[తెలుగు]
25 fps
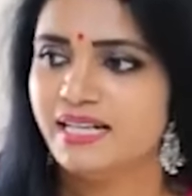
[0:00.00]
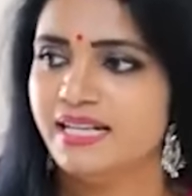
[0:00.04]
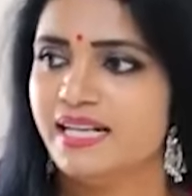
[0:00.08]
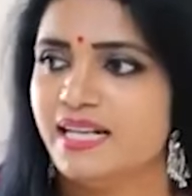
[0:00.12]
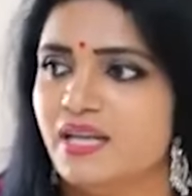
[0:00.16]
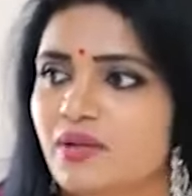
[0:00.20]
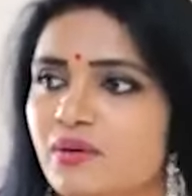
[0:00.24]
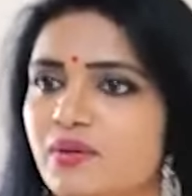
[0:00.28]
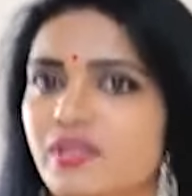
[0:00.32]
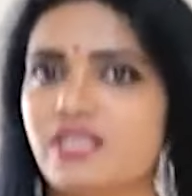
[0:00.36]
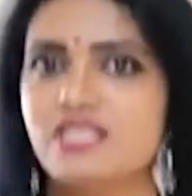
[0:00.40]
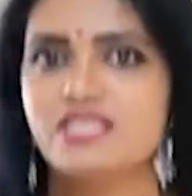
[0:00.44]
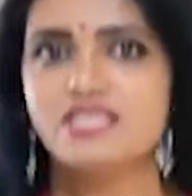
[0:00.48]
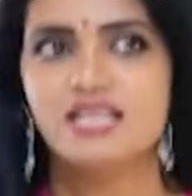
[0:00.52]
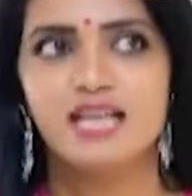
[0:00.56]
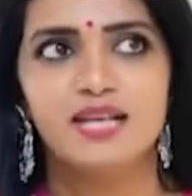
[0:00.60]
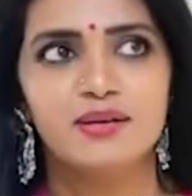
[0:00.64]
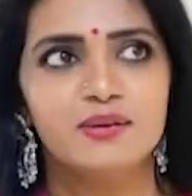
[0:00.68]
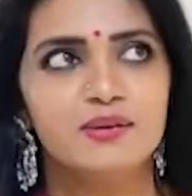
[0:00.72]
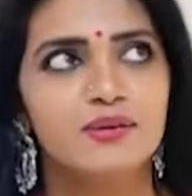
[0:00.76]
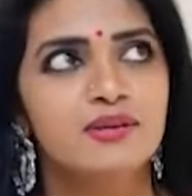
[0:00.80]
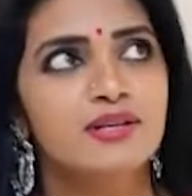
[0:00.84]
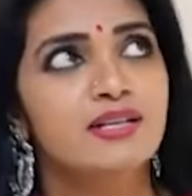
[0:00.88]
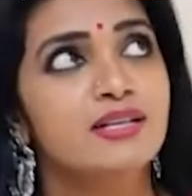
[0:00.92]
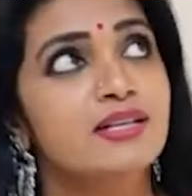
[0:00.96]
ఐడల్ అంటే
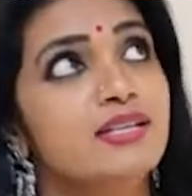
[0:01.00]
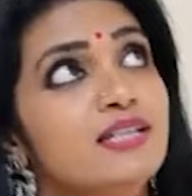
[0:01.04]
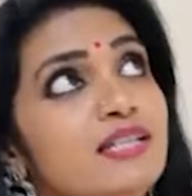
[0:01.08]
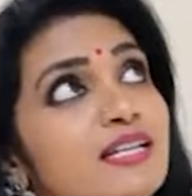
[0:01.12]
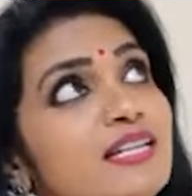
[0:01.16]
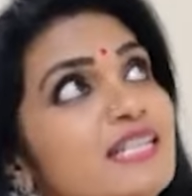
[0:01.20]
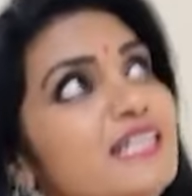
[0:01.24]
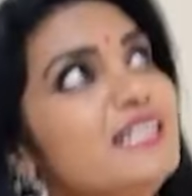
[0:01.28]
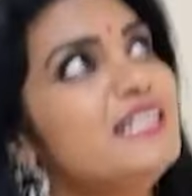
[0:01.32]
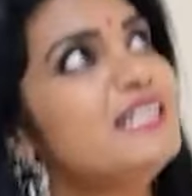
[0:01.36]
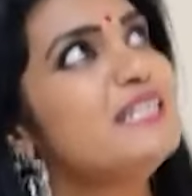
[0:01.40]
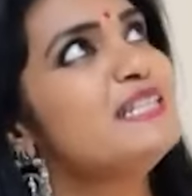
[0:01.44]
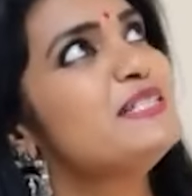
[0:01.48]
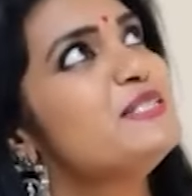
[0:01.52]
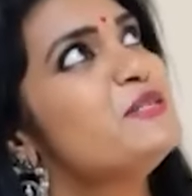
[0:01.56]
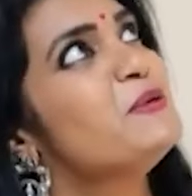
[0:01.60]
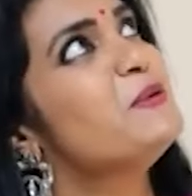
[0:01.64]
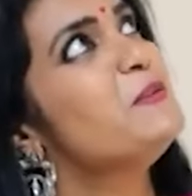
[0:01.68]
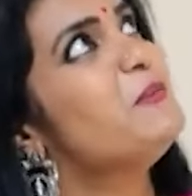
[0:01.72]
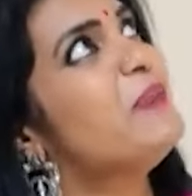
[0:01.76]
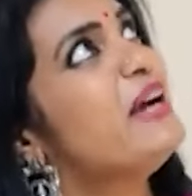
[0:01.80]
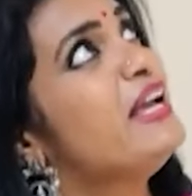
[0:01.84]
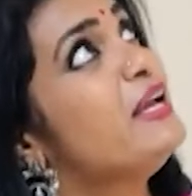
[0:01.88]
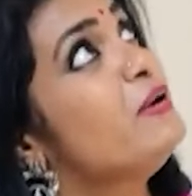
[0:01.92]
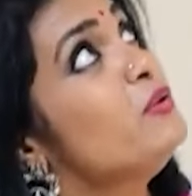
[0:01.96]
చాలు సో
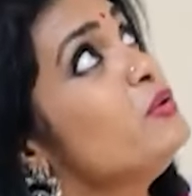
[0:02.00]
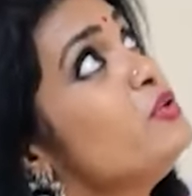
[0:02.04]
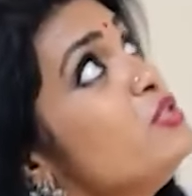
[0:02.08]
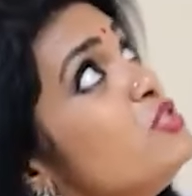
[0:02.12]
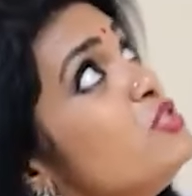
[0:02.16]
పైకి